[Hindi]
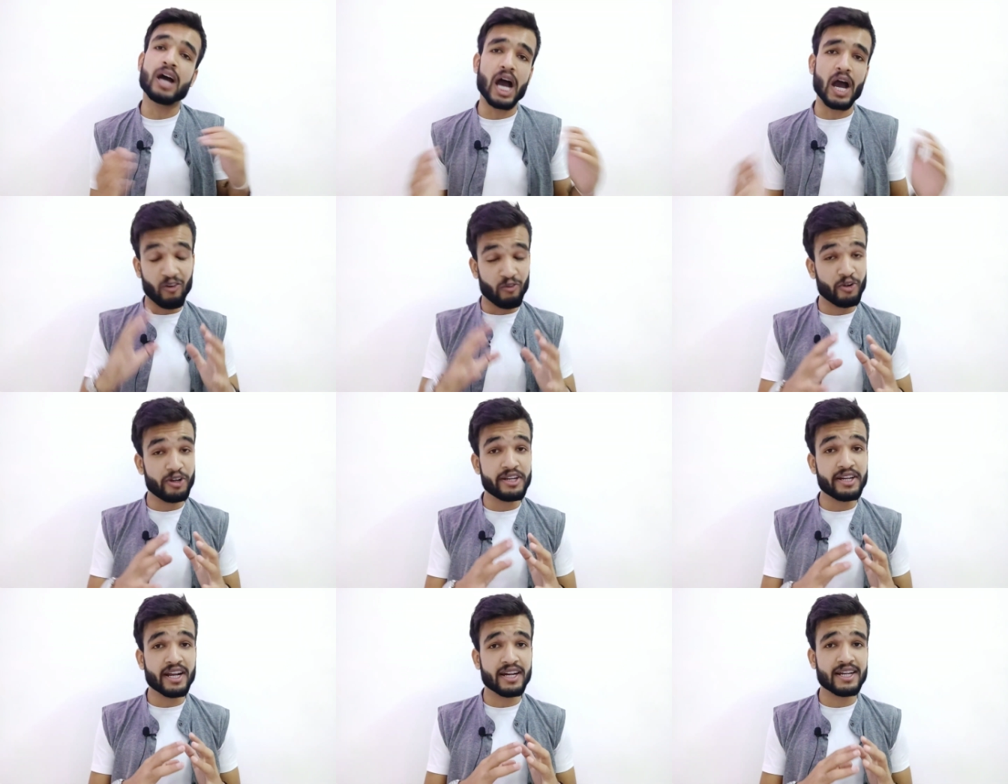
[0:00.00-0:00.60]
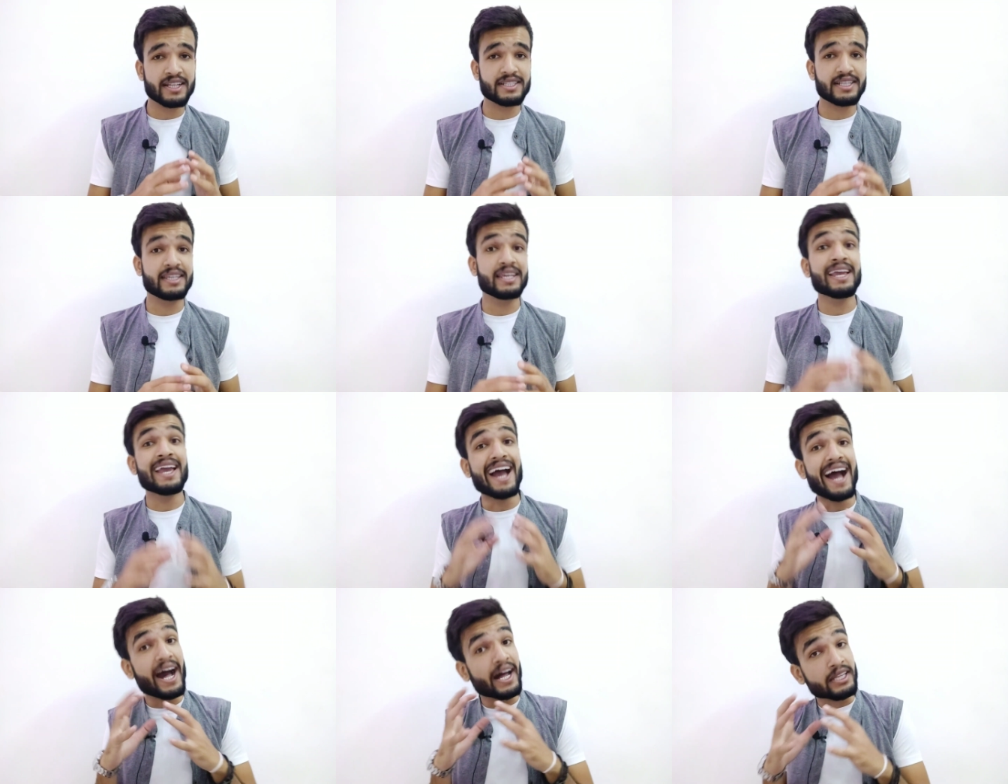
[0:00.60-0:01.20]
अवॉइड करना
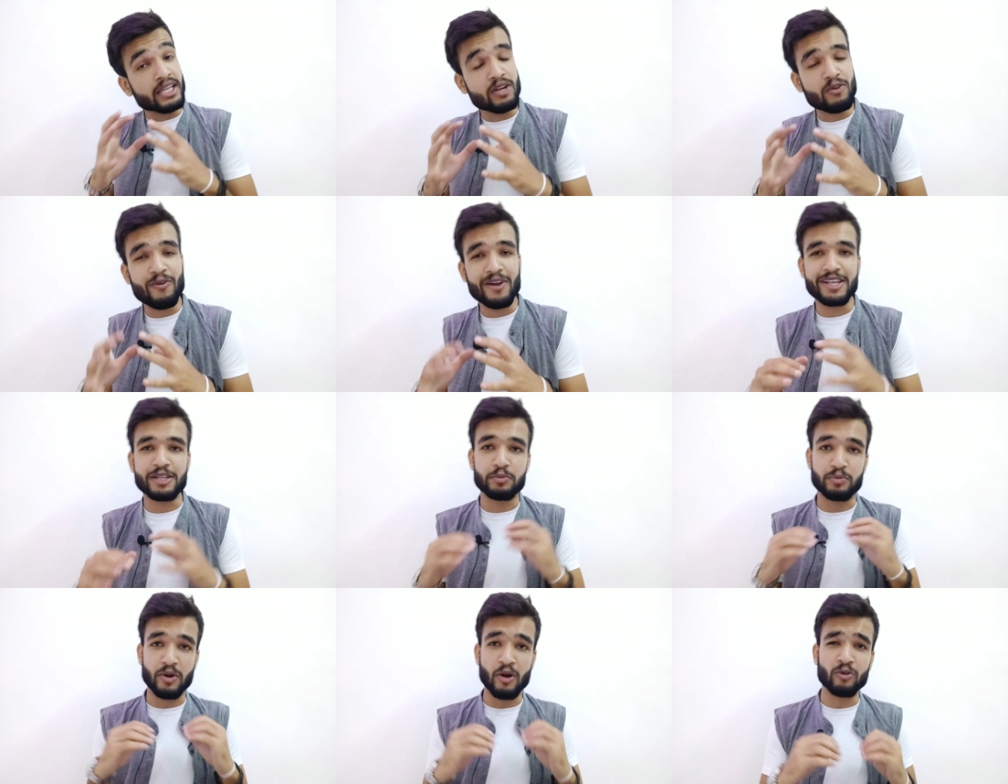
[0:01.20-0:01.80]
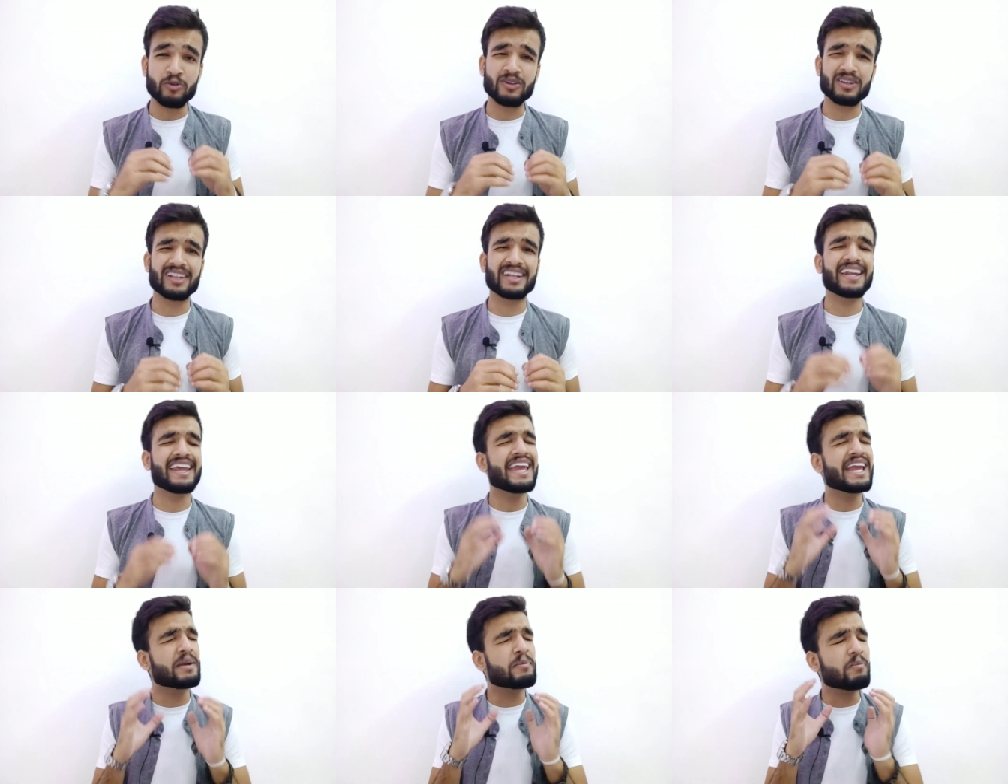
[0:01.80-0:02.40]
चाहिए अदरवाइज ब्राउन
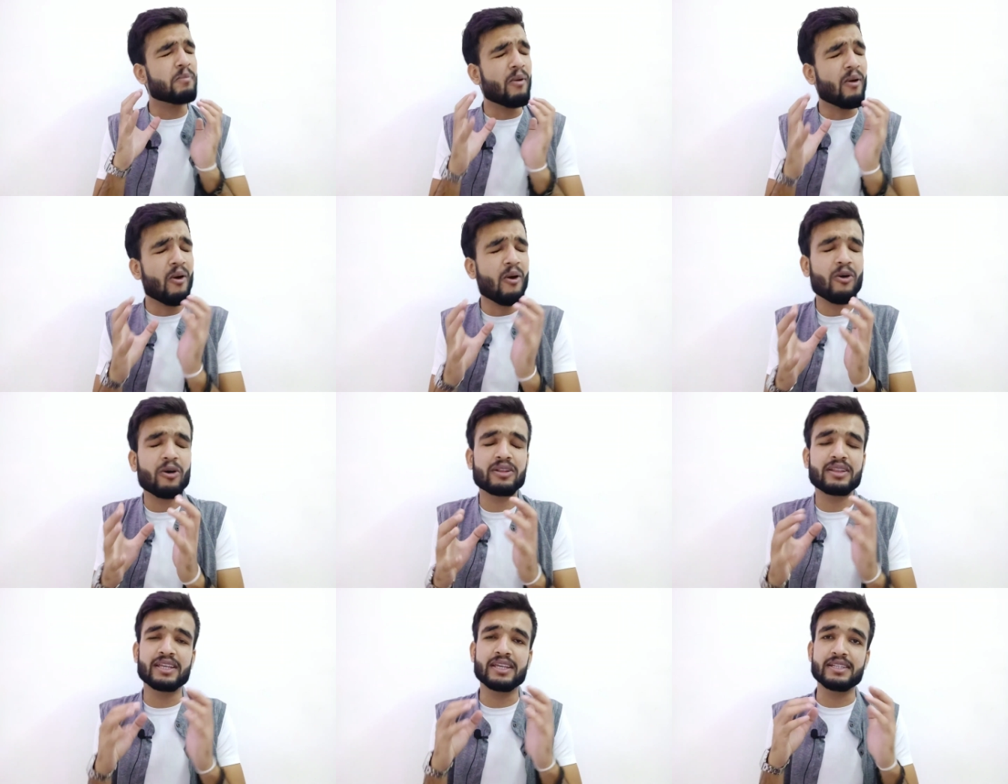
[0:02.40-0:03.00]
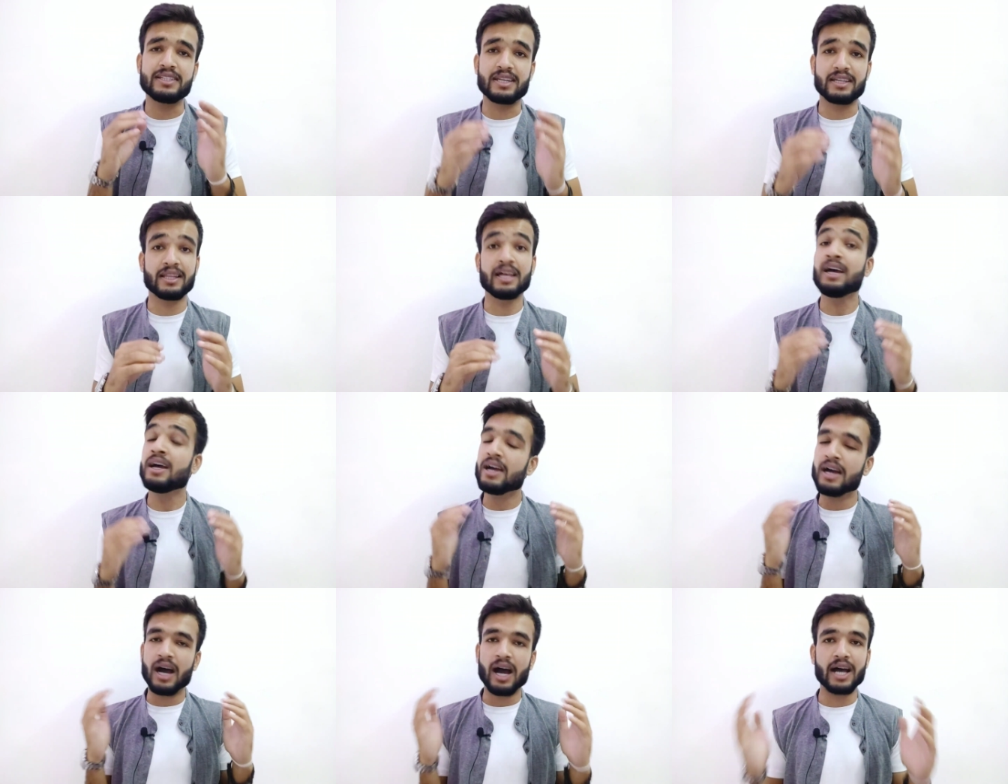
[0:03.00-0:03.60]
कलर एक बहुत ही ज़्यादा
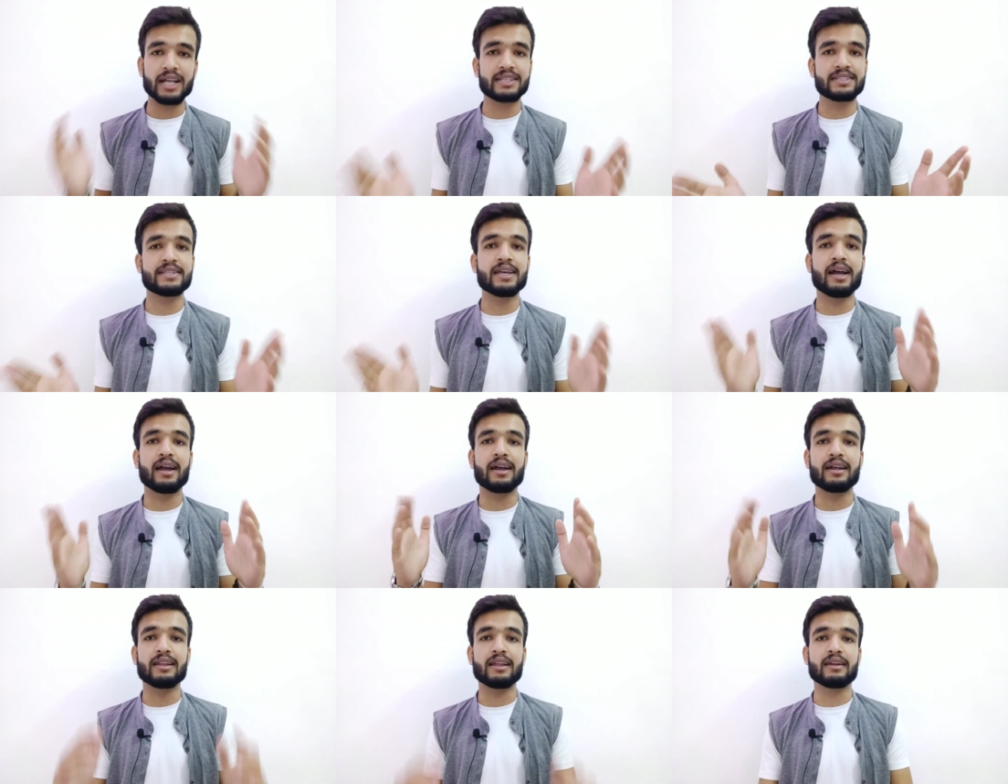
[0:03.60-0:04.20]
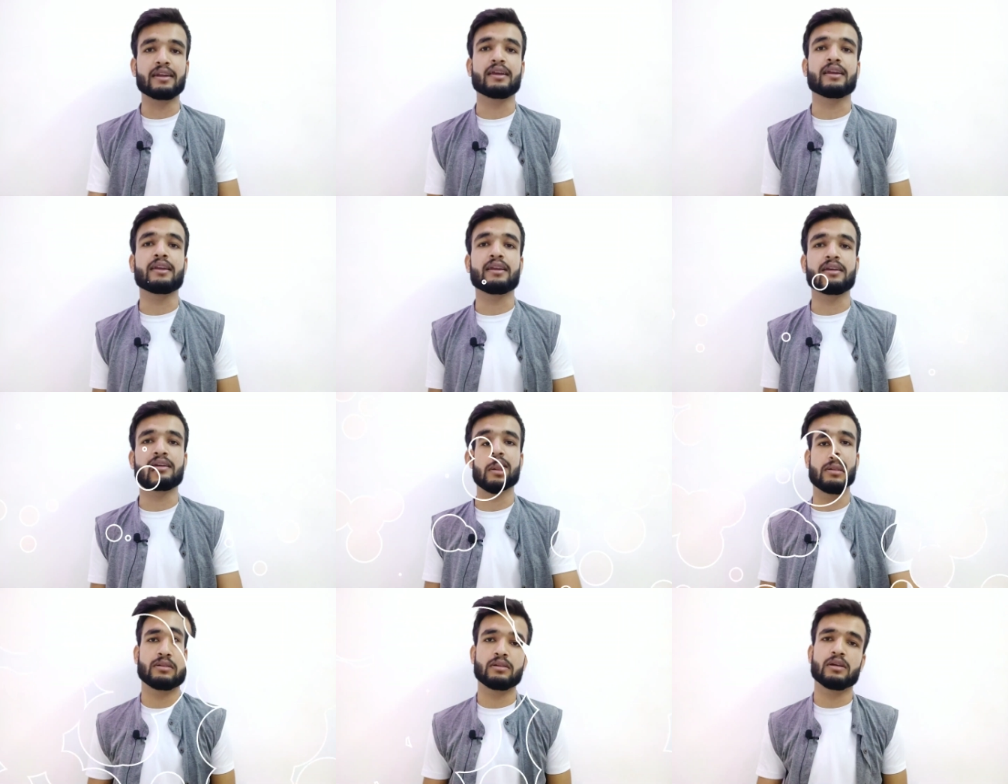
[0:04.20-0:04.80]
अच्छा कलर है
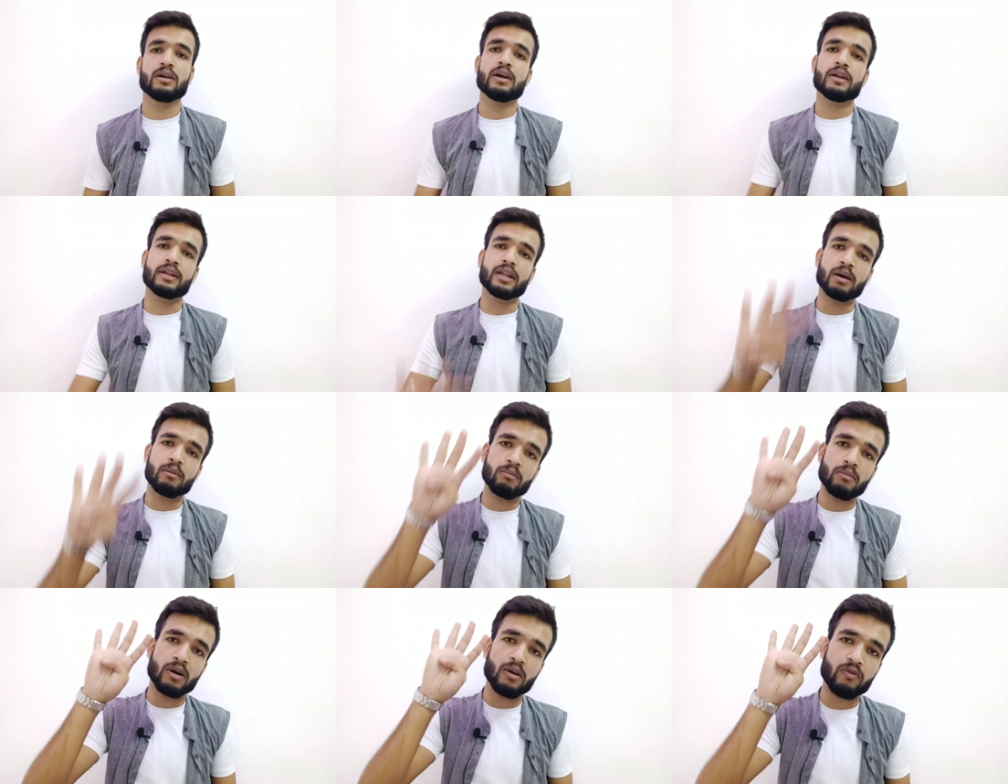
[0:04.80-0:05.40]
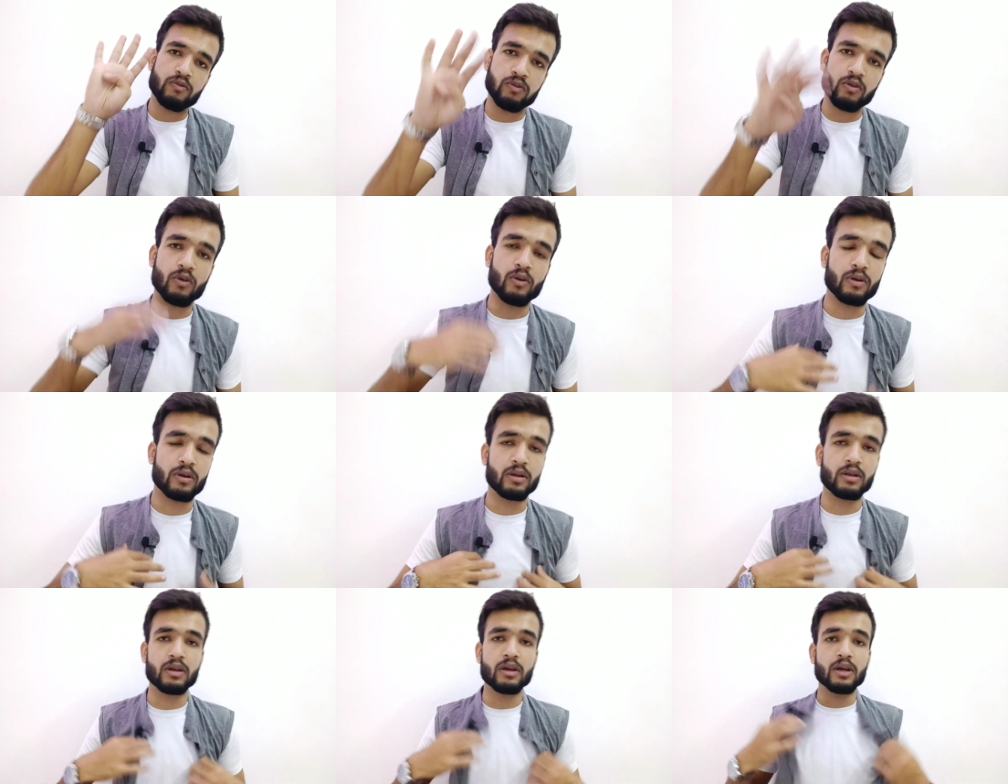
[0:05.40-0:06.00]
नंबर
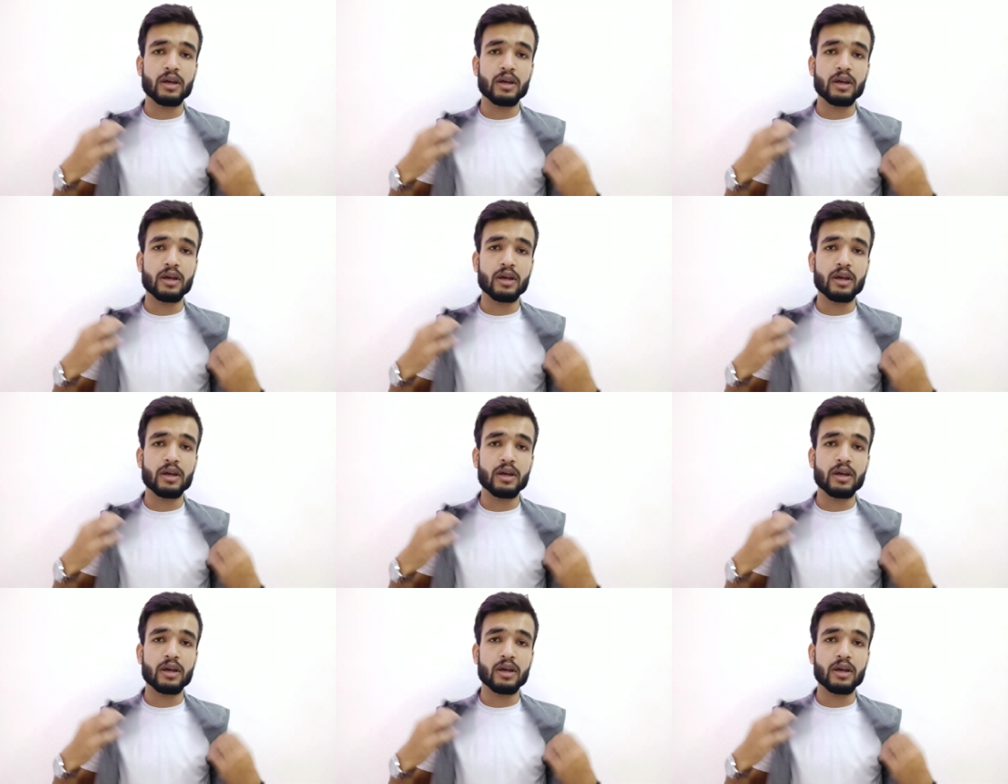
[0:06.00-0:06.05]
फोर